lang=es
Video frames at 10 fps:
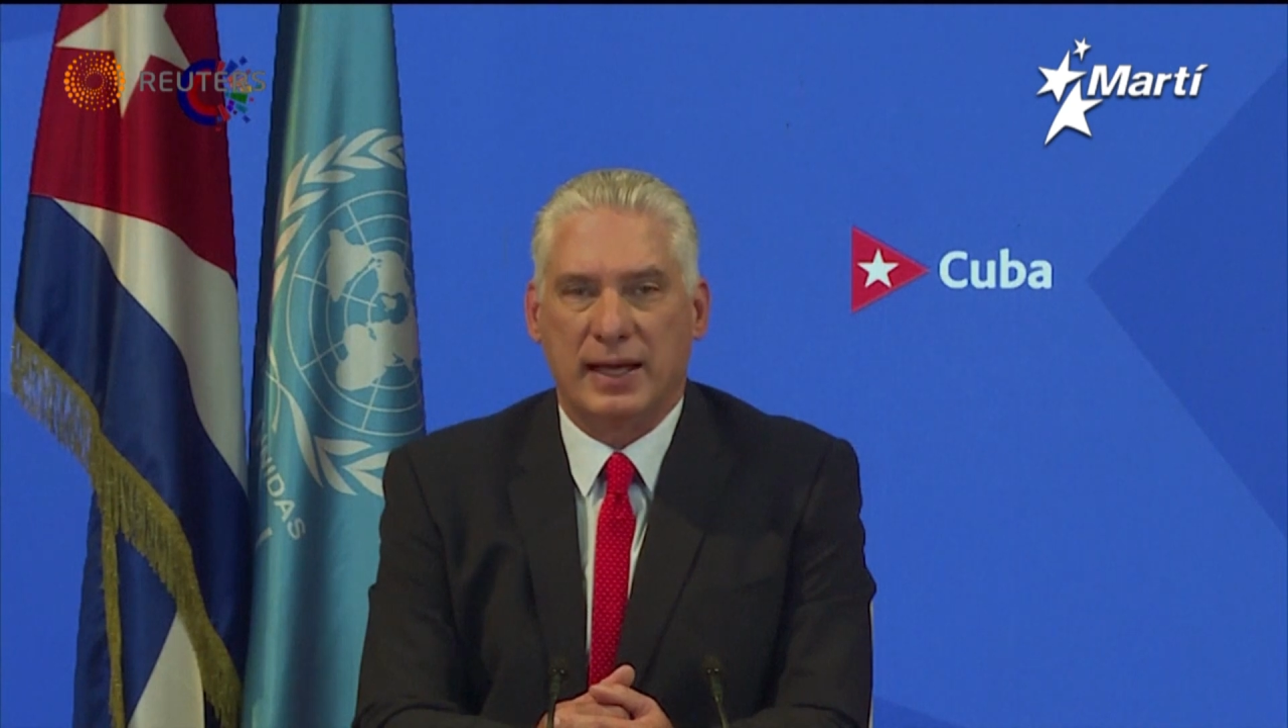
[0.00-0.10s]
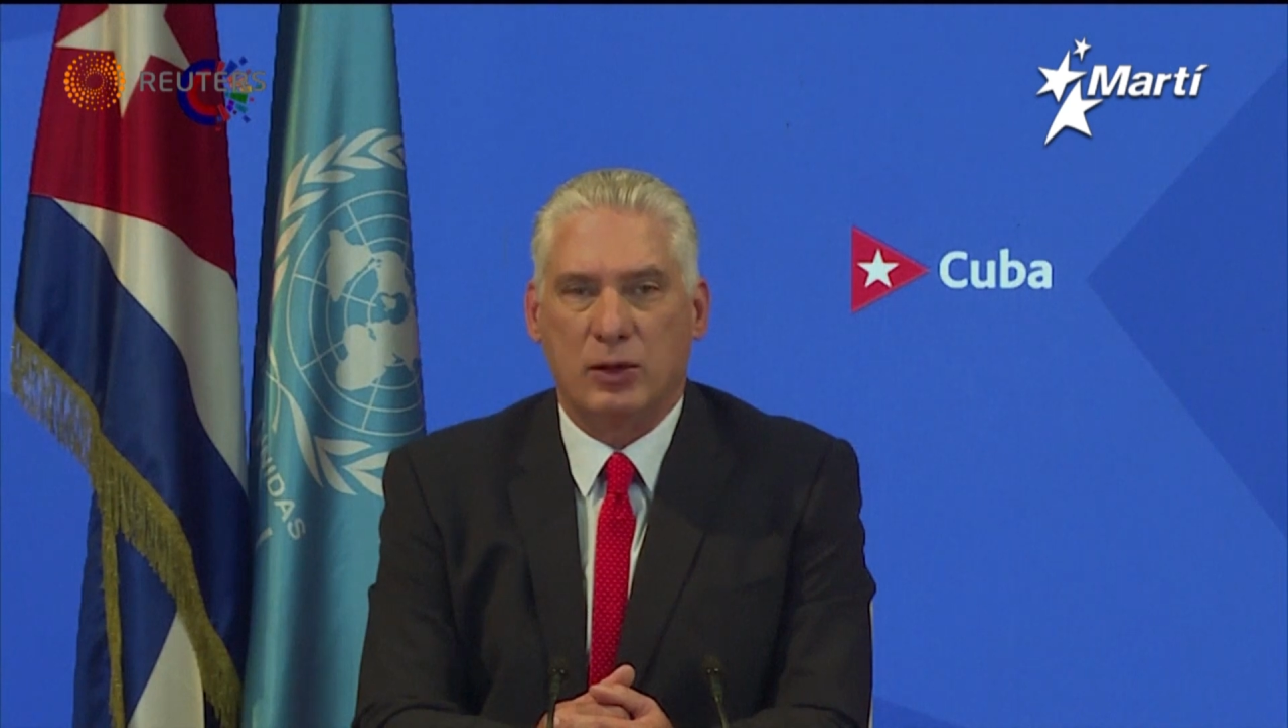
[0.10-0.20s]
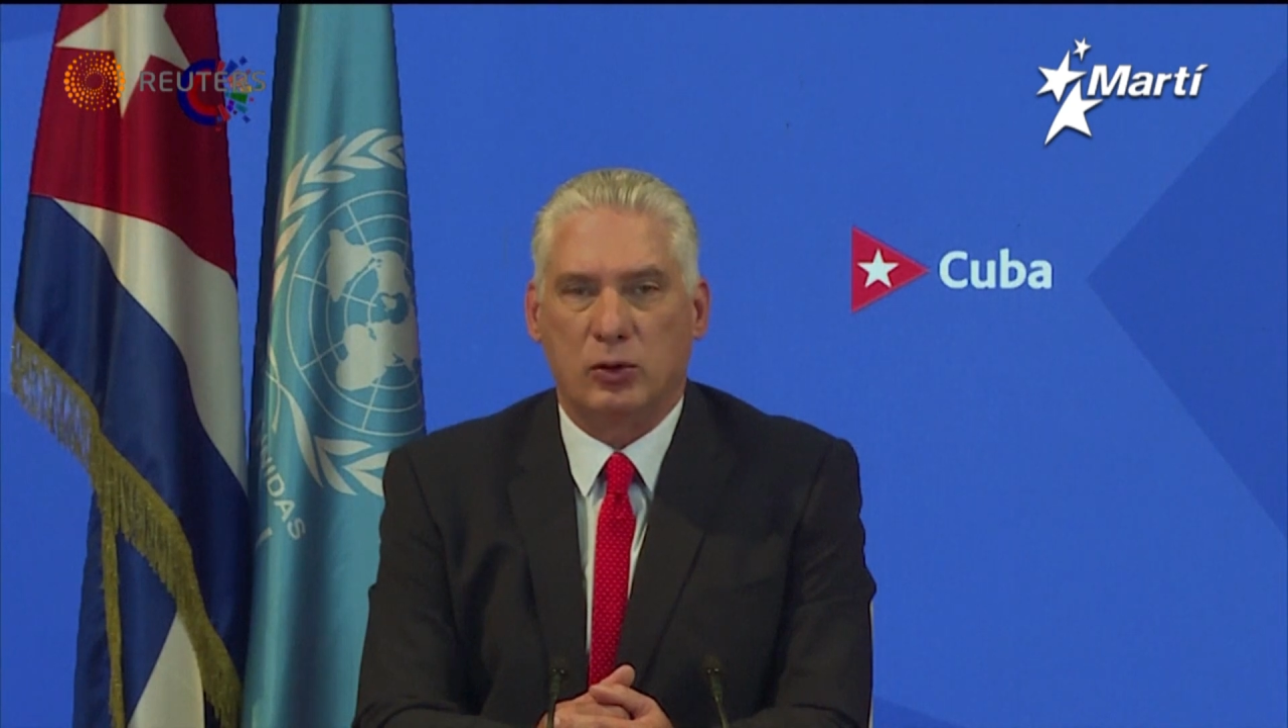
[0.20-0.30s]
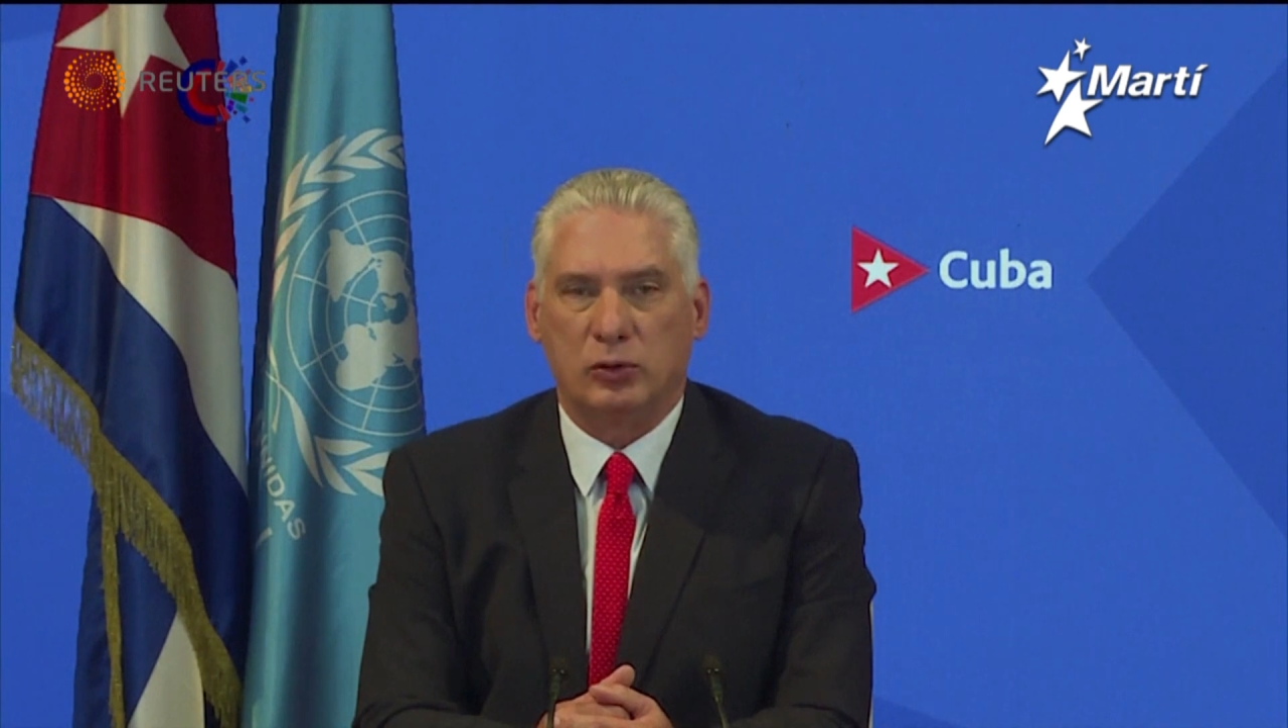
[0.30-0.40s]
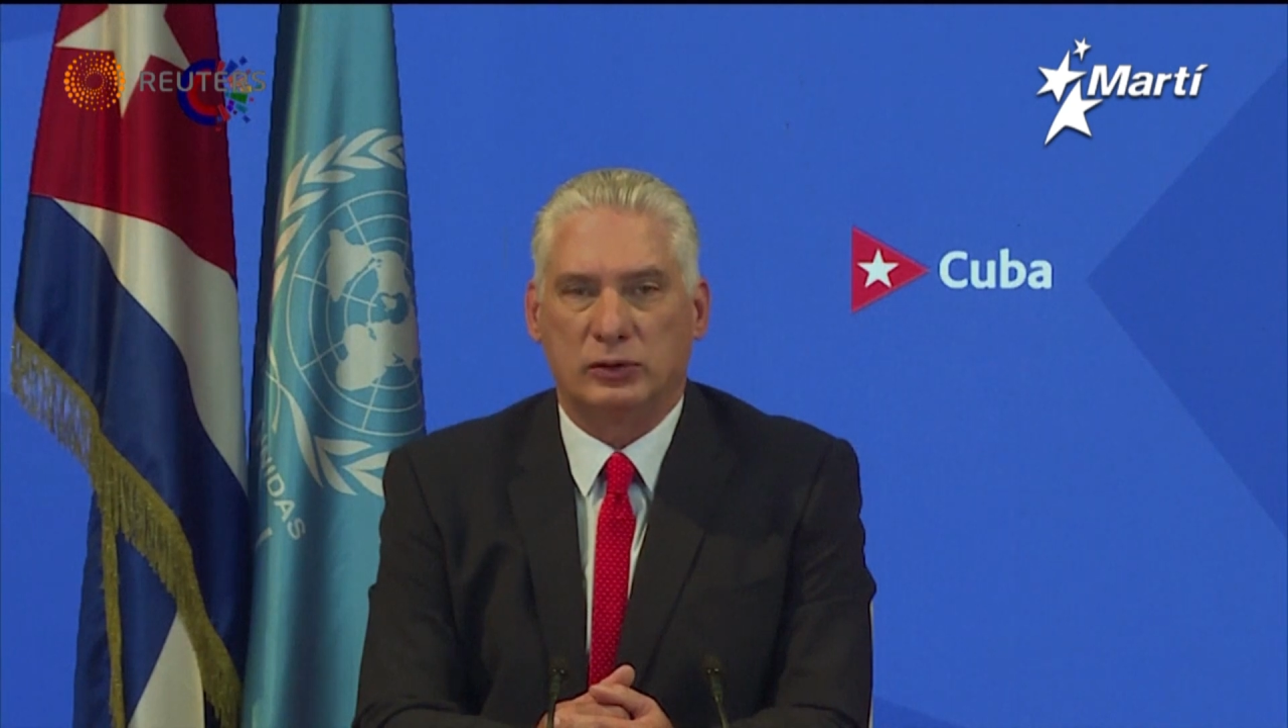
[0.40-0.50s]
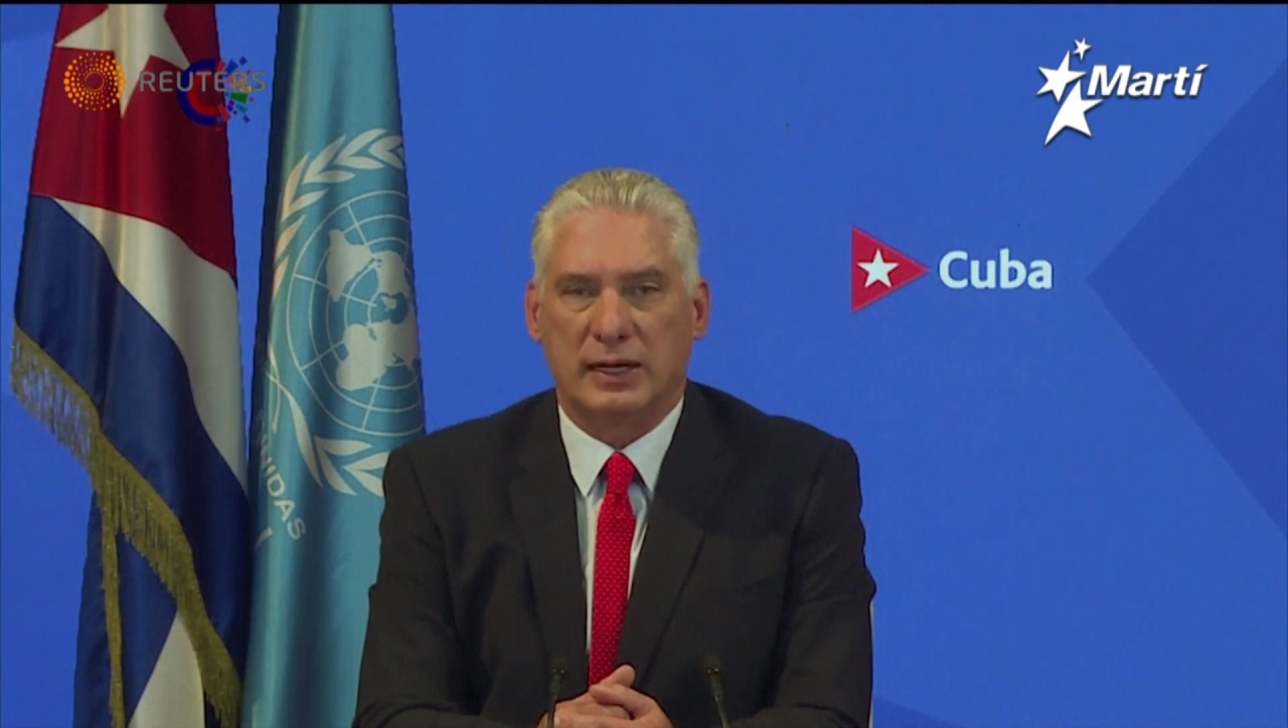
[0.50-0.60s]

aplicado